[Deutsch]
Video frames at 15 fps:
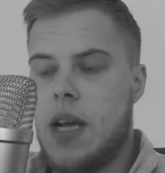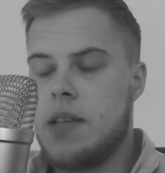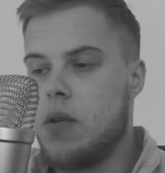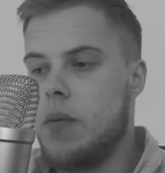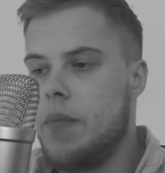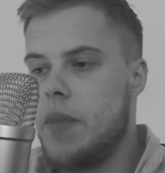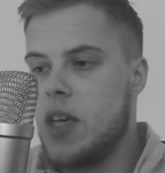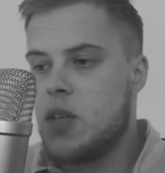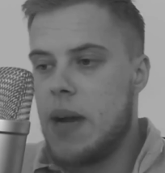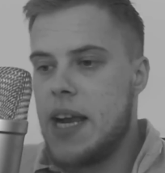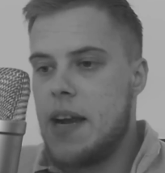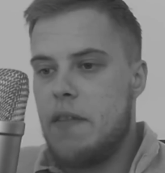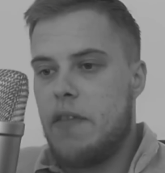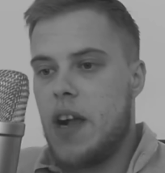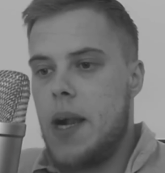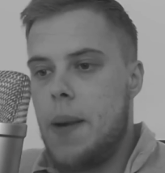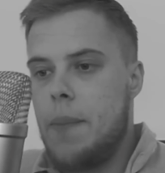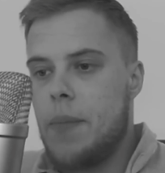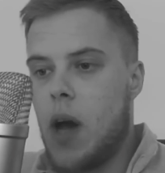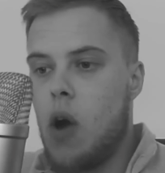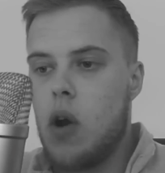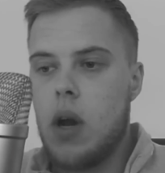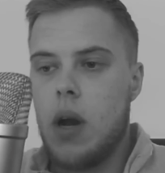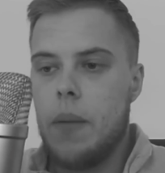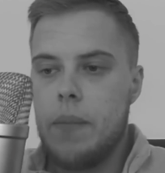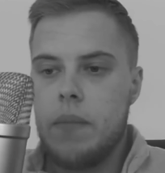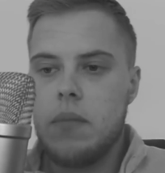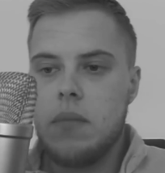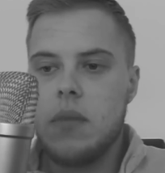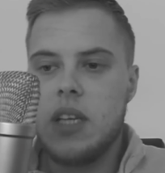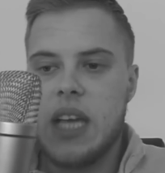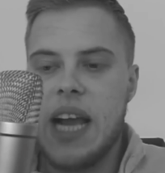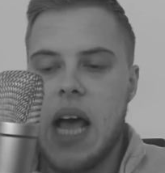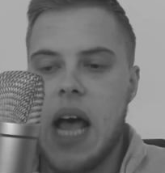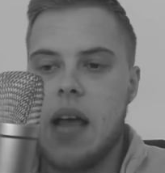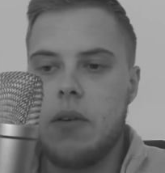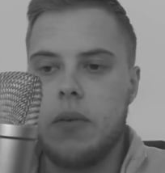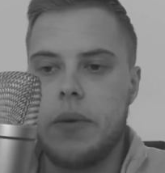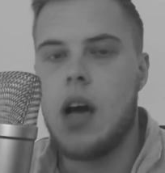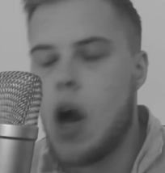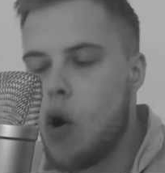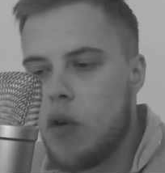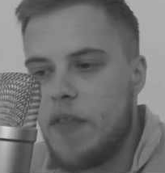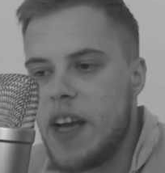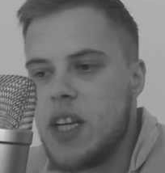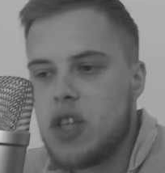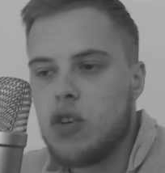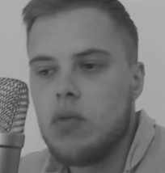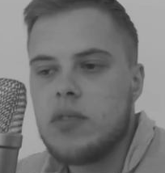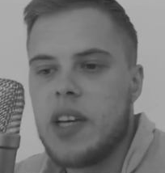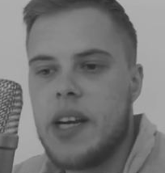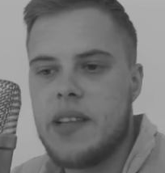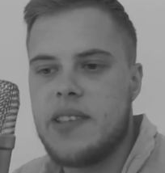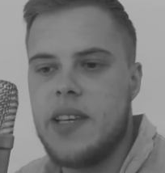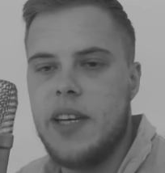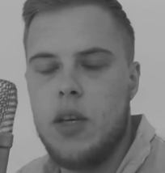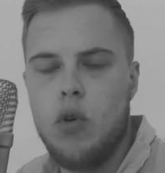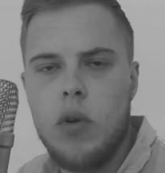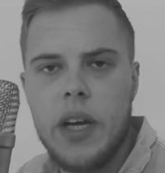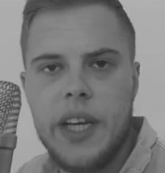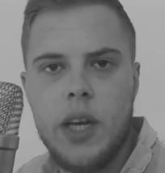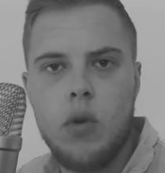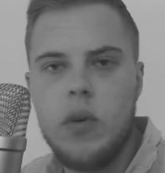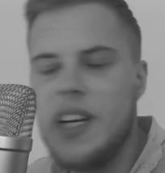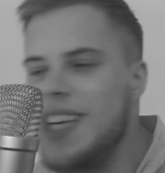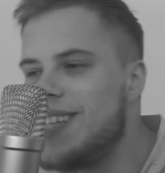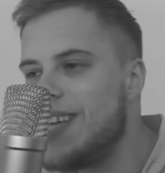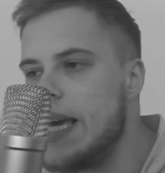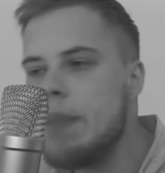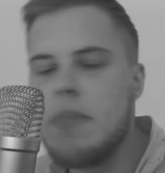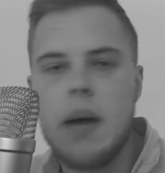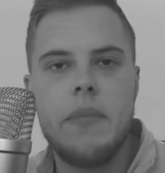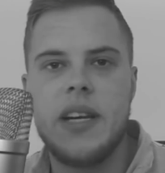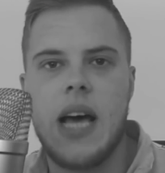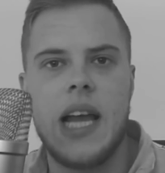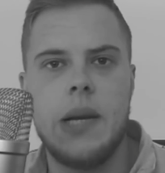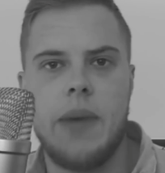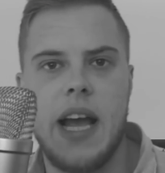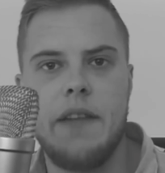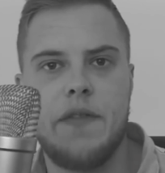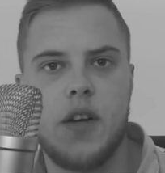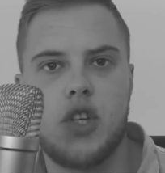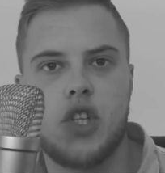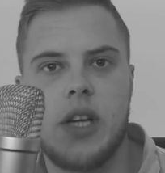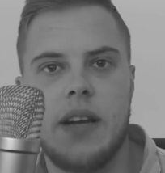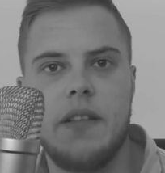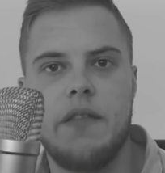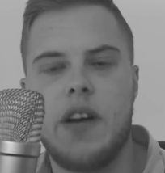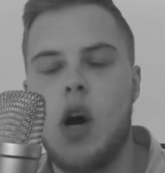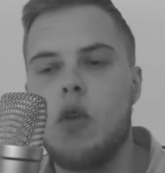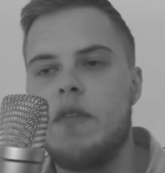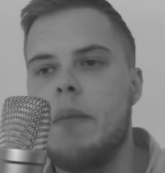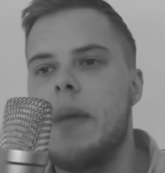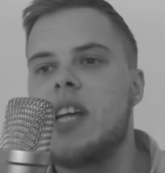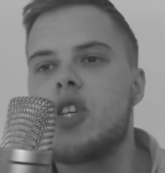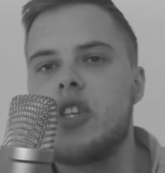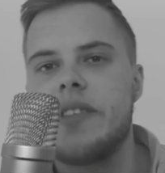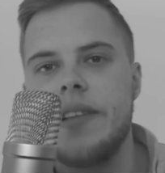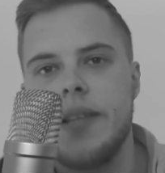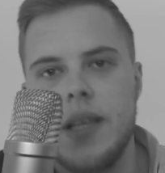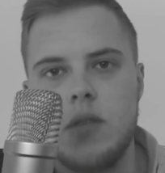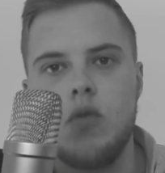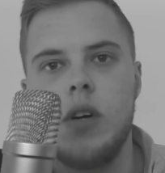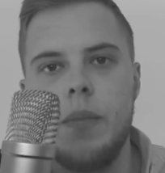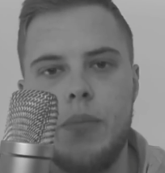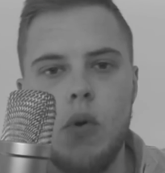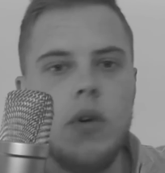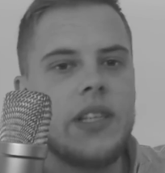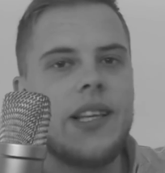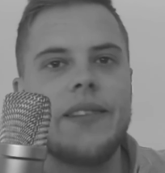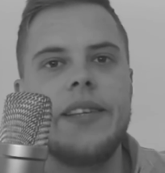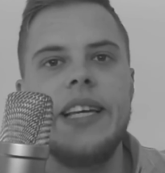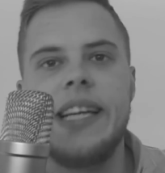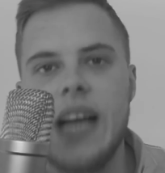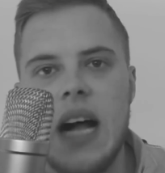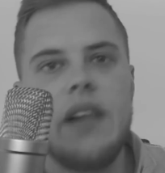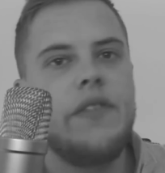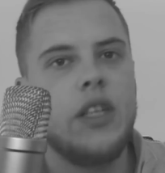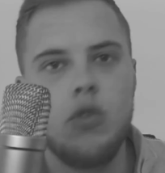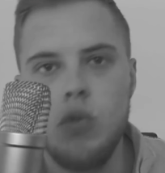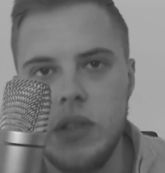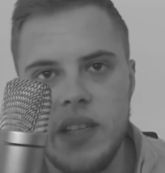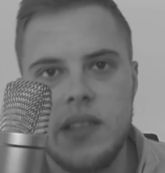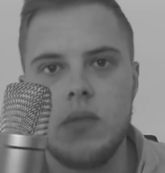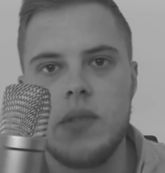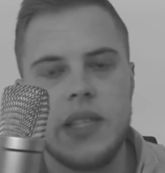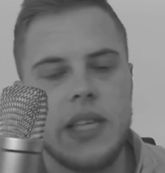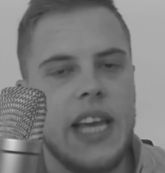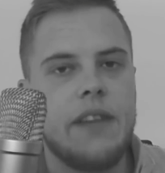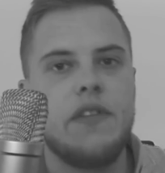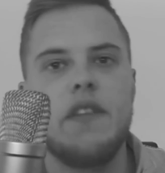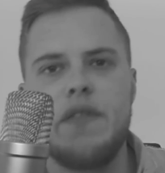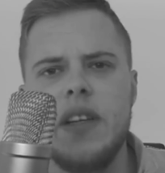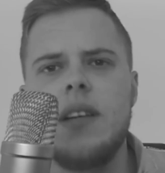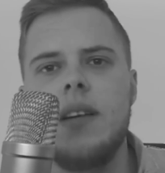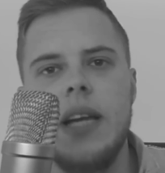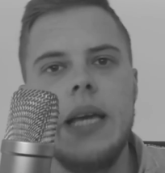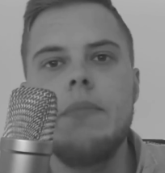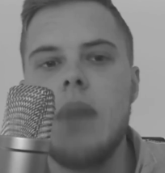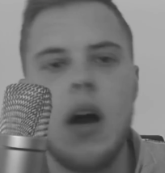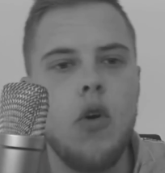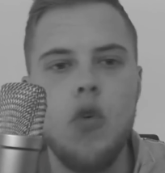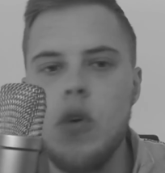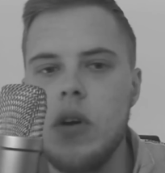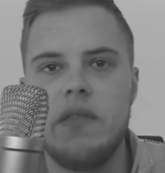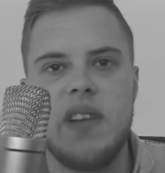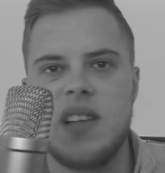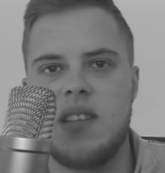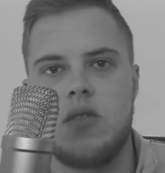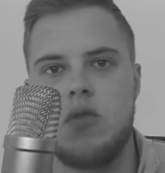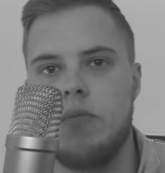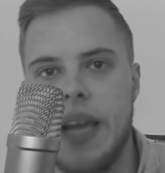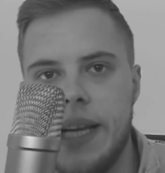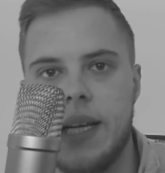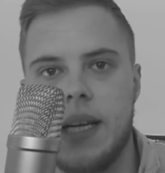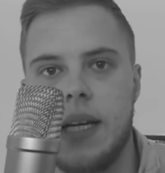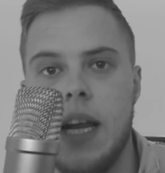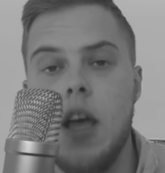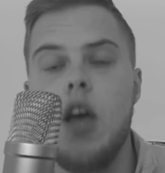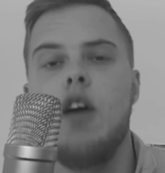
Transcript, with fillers: Also ich meine, weil auch keine Ahnung. Auch wenn ich unter der CDU-Regierung nicht immer mit allem einverstanden war und wir Menschen sind ja so gepolt, dass egal wie gut es uns geht, wir finden immer irgendwas zu meckern.